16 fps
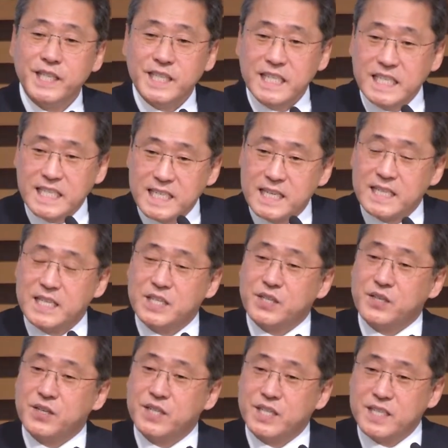2차
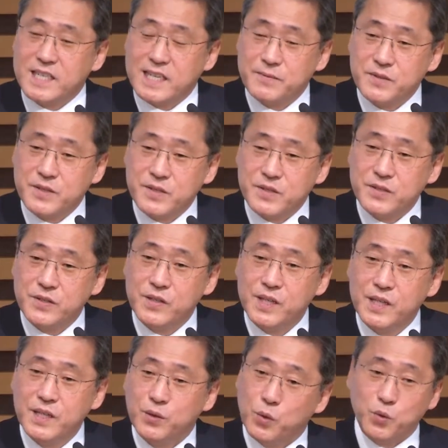대전을 지나면서
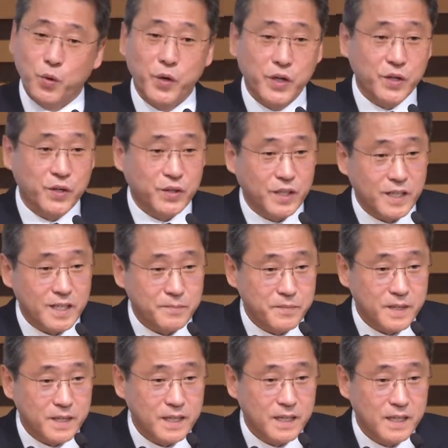또 독일이 어떻게
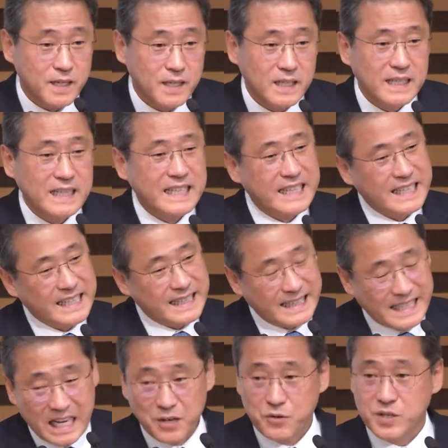됩니까?
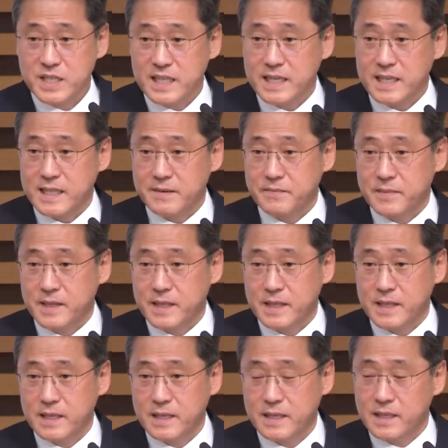나눠지게 됩니다.